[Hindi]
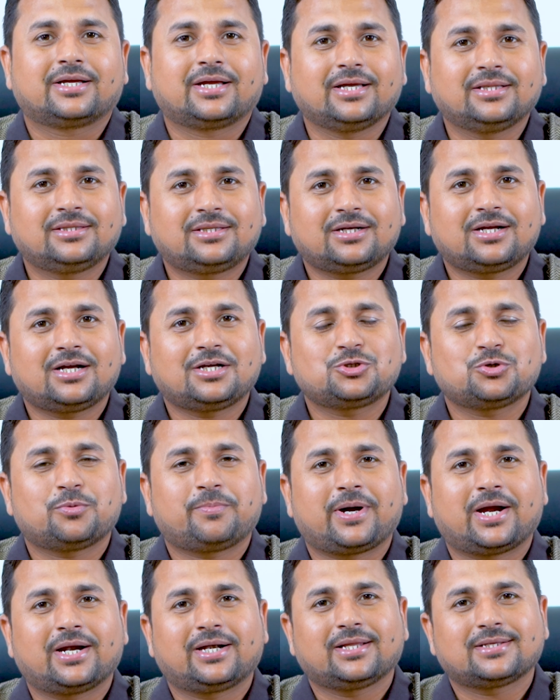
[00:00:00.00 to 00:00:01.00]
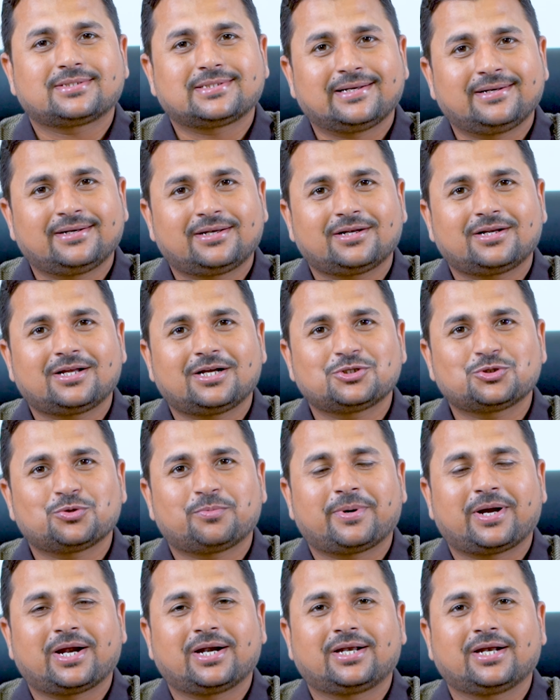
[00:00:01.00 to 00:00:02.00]
केंद्र का जो पार्ट है सेंटर का जो
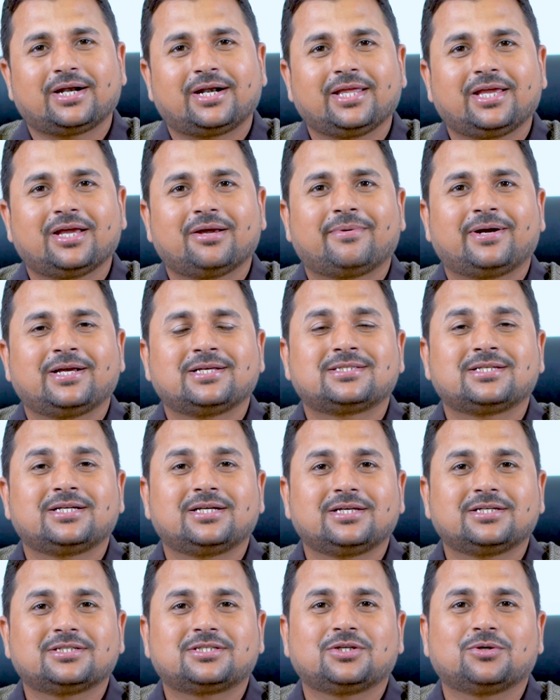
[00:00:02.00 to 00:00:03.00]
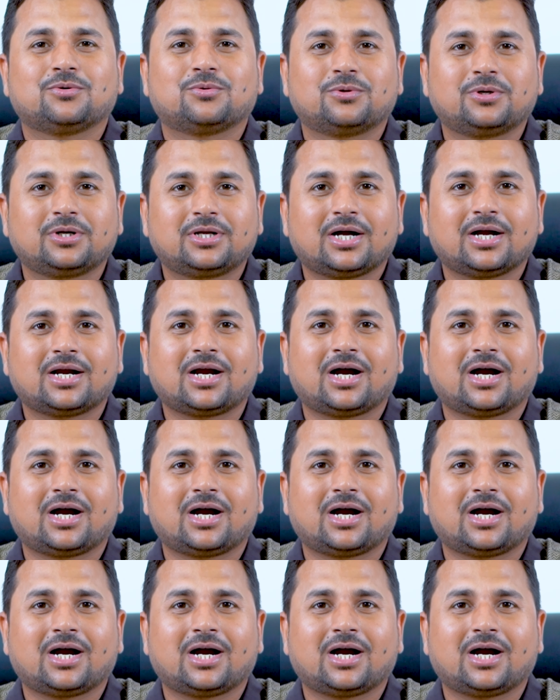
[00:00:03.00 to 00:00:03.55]
पार्ट है डी एम आई सी डी सी उनका